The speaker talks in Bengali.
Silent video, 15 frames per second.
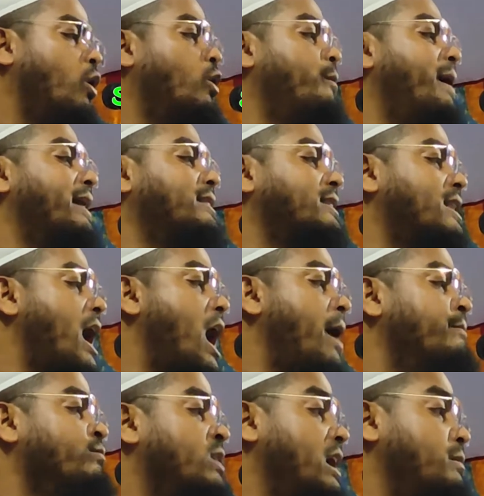ও বান্দা
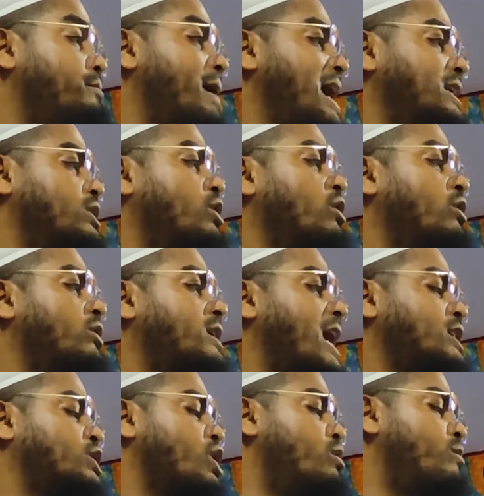এই বাইশ ঘন্টা
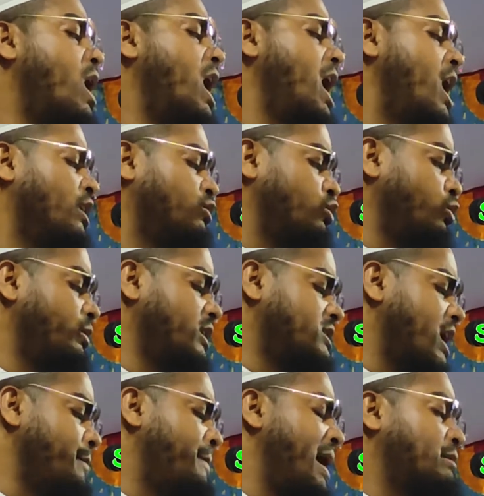সময় তুমি যে
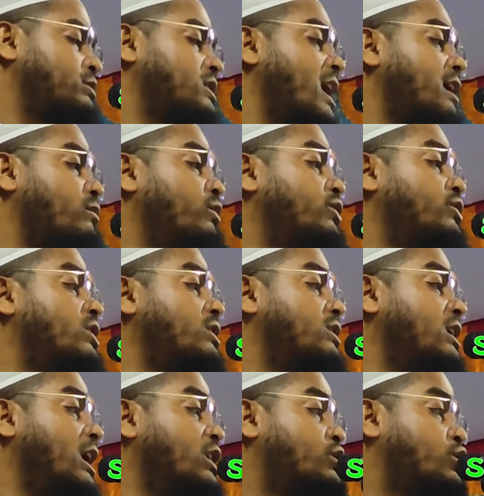ব্যবসার মধ্যে
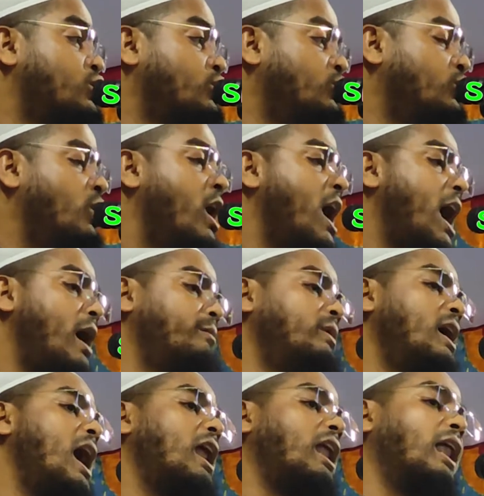দিয়েছ আমি
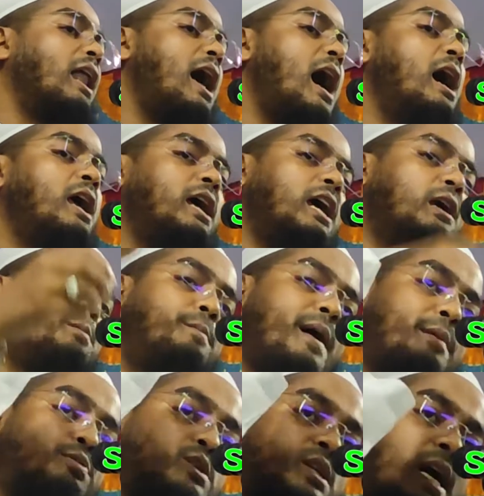আল্লাহ এই
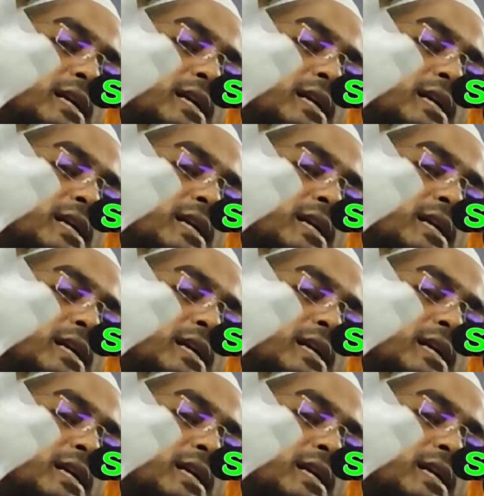ব্যবসা